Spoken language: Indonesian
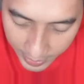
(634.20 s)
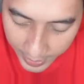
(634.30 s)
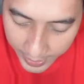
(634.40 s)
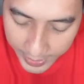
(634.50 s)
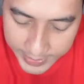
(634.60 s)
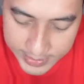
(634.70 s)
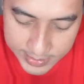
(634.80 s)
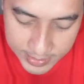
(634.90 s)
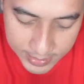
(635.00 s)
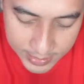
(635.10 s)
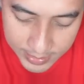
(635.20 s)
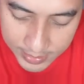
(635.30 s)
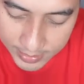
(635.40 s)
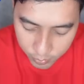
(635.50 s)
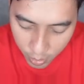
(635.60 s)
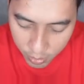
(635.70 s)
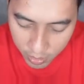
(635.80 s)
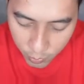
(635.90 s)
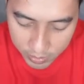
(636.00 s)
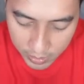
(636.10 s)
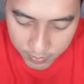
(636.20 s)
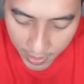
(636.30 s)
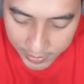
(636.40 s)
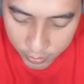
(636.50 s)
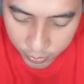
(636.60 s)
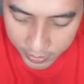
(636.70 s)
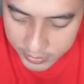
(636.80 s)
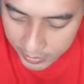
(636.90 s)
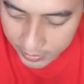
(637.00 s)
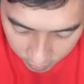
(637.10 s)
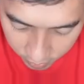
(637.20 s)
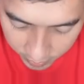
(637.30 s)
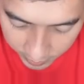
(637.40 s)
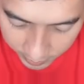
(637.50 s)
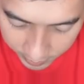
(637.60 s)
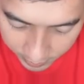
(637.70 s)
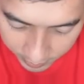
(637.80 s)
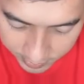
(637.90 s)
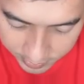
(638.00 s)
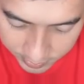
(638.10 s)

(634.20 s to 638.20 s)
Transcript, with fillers: Nice. Uh, kekuatan batu guys ya. Oke. Ada